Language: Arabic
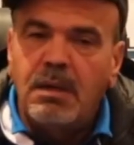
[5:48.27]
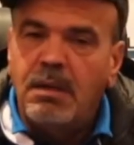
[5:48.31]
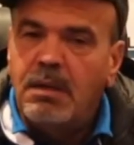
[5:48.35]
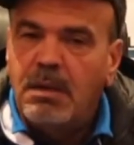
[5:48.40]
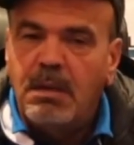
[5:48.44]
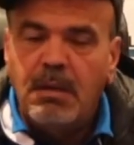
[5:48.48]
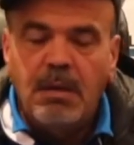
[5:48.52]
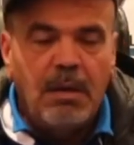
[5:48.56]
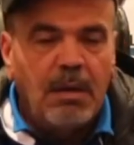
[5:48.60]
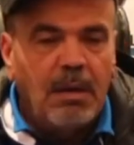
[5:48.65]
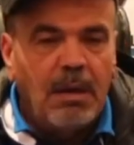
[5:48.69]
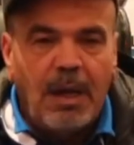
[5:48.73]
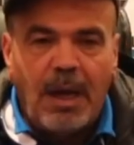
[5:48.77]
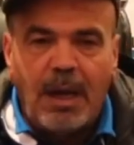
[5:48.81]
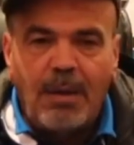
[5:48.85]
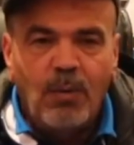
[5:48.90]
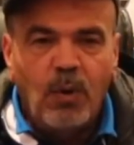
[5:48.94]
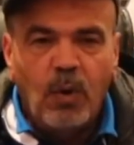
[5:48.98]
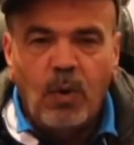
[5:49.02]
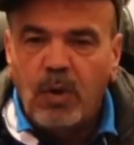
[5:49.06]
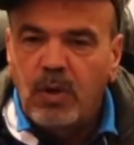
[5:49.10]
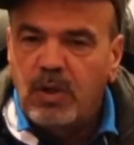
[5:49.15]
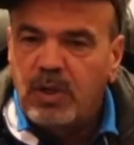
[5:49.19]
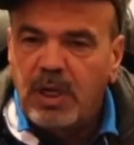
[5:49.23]
آه،
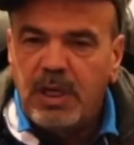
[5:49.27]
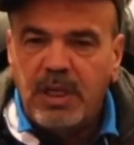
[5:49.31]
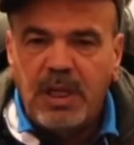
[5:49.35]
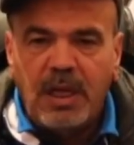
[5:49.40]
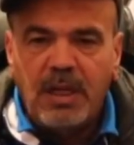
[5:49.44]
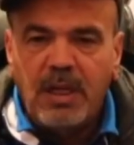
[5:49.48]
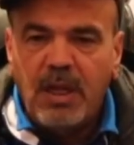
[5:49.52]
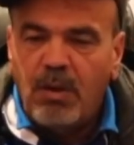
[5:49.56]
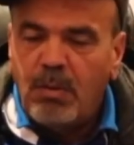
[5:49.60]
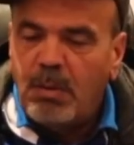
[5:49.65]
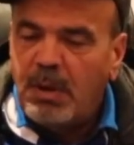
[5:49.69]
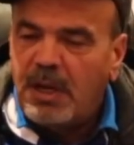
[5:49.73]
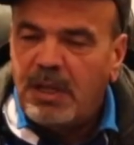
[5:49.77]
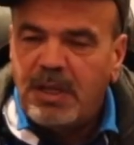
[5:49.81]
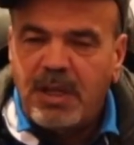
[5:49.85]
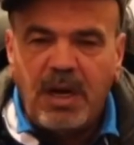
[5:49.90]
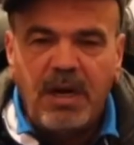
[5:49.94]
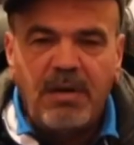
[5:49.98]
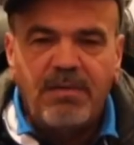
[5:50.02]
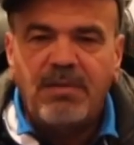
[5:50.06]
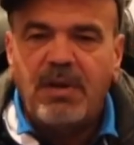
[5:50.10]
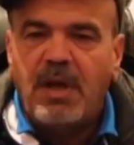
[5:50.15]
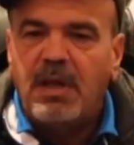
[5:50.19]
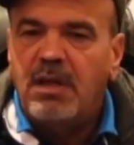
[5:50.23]
عملوا كل شيء تعداوا من
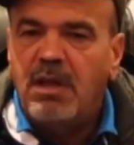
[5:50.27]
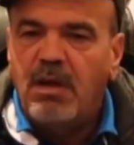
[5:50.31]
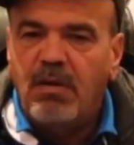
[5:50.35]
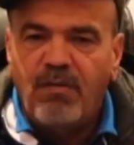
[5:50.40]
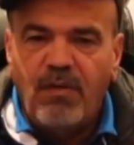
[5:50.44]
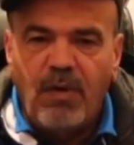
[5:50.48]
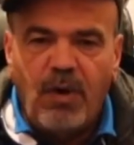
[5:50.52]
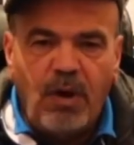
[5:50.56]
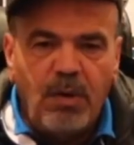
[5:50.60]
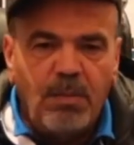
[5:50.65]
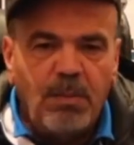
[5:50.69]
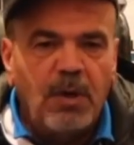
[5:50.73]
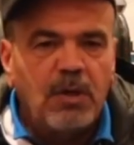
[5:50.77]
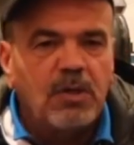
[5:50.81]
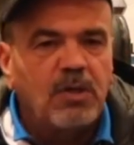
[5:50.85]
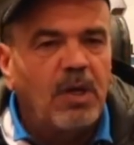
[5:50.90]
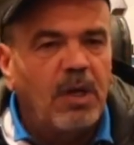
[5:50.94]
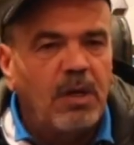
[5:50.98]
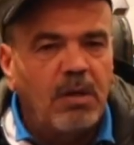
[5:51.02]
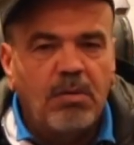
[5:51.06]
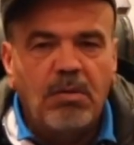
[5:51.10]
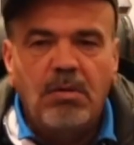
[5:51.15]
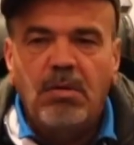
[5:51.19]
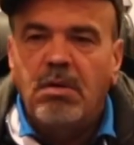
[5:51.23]
الاطراف تعداوا في العمق
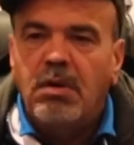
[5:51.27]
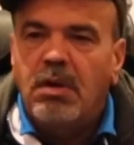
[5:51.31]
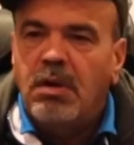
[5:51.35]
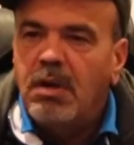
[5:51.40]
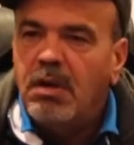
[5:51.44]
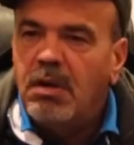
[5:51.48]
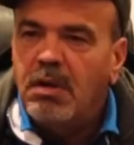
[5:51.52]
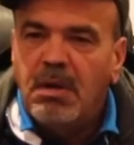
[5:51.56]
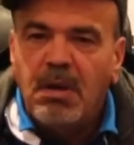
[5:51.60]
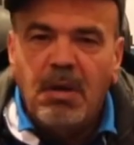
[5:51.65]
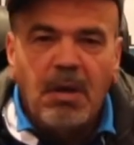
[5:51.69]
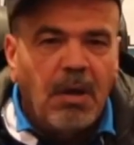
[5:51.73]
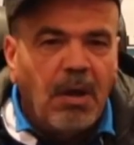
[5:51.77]
شاتوا آه،